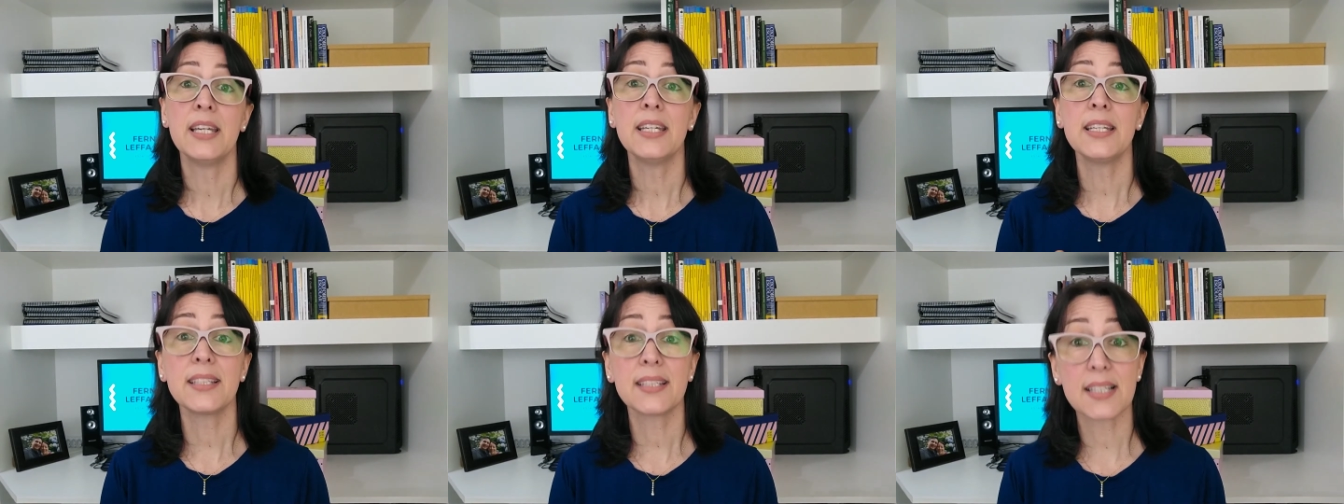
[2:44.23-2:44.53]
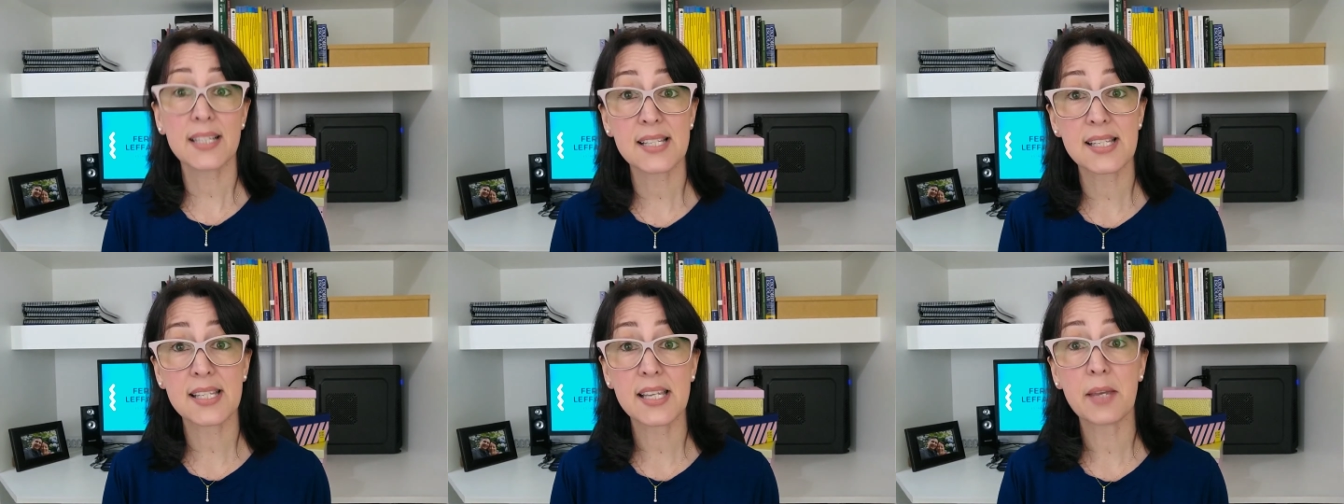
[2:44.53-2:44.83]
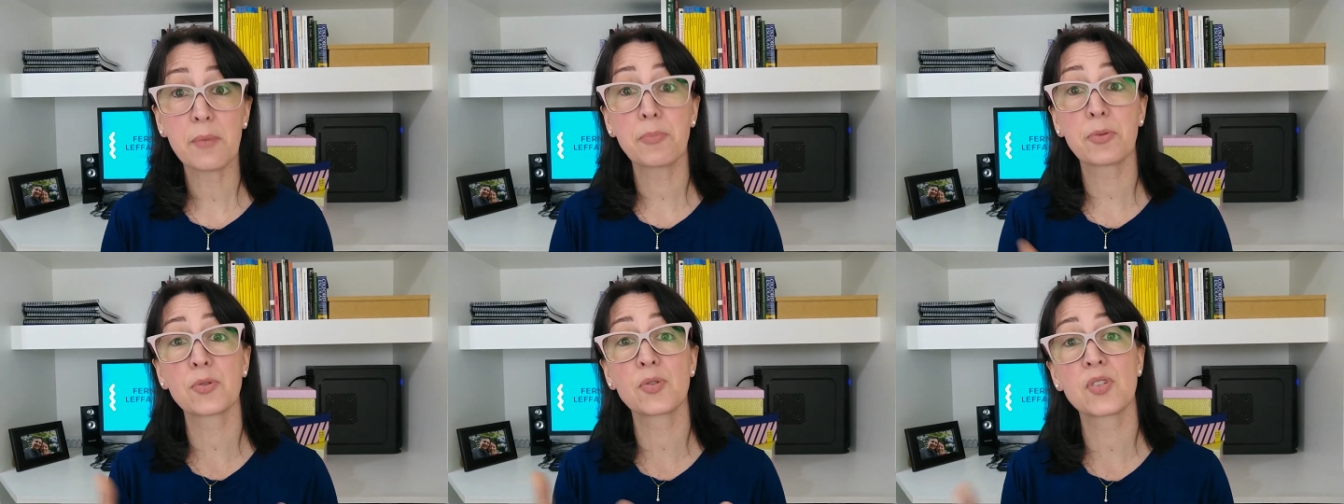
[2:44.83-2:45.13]
e
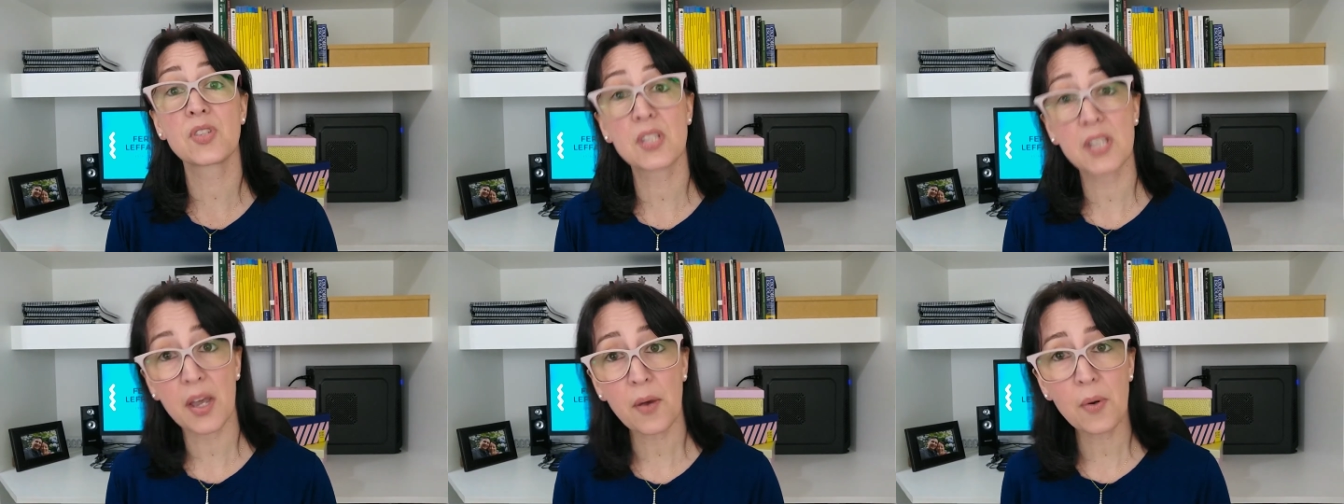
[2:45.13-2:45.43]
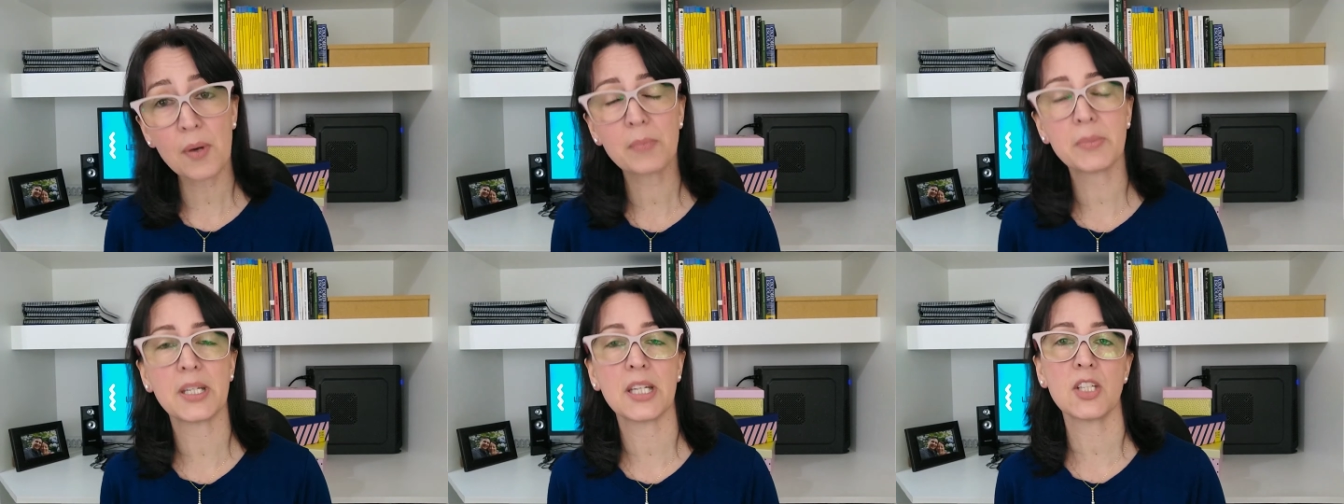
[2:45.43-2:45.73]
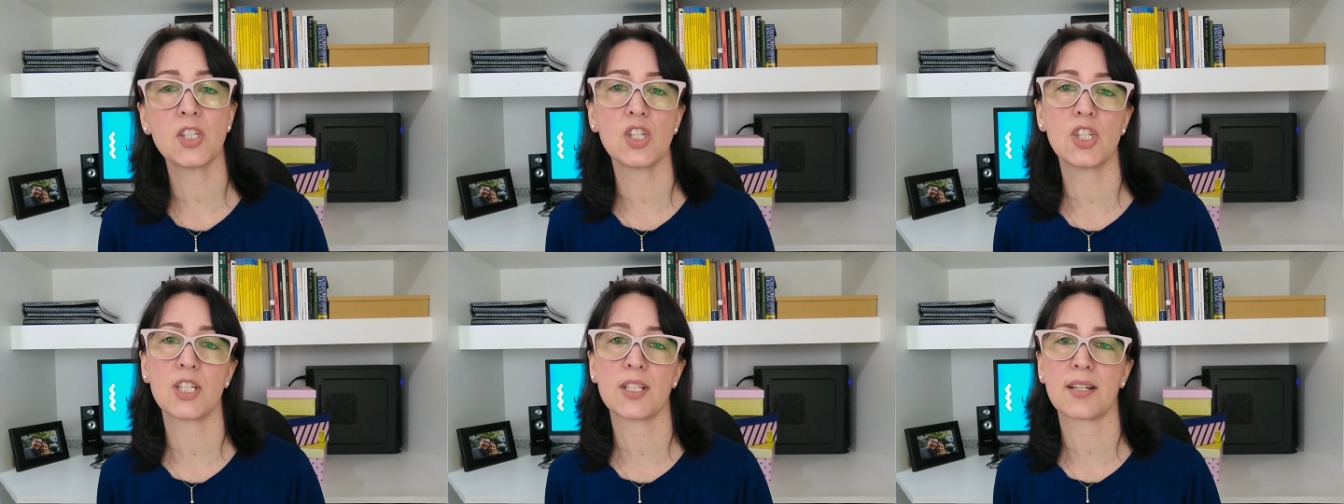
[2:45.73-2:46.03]
trazer para o seu
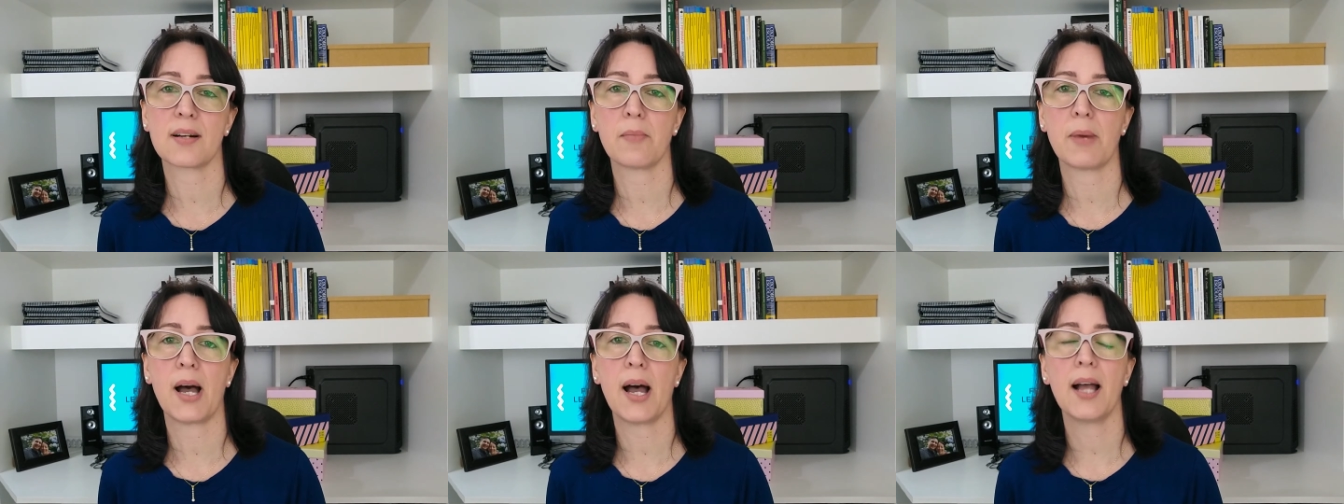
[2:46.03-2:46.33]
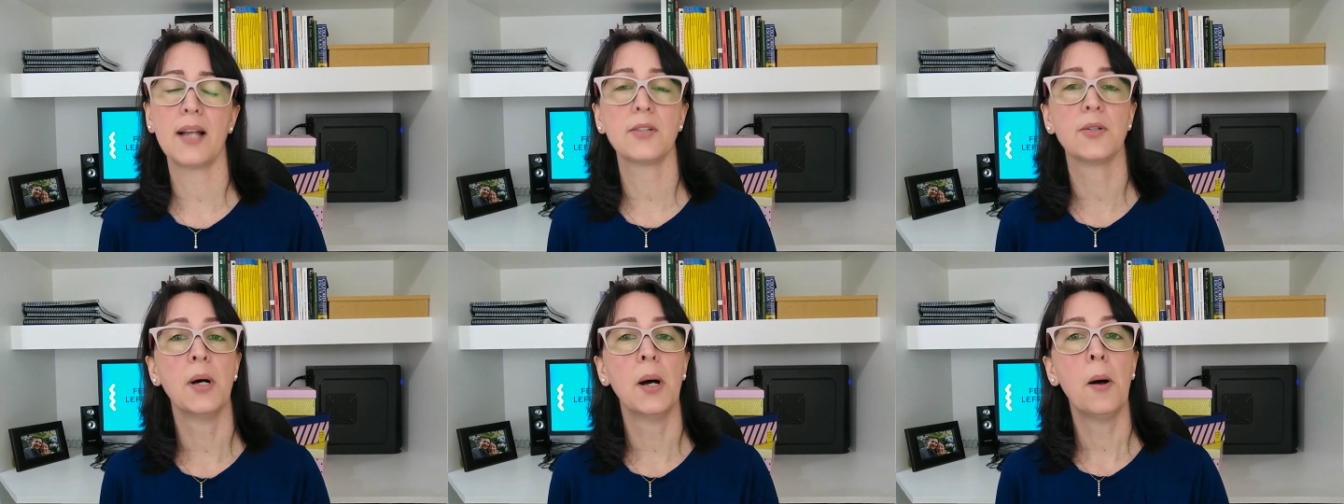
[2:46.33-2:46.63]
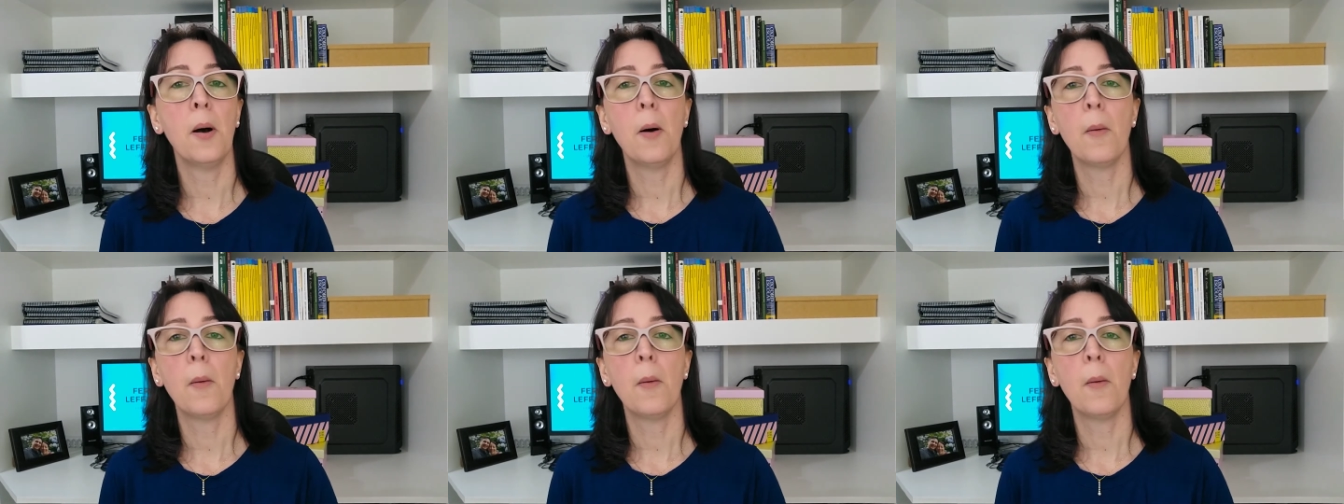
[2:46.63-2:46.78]
ambiente de trabalho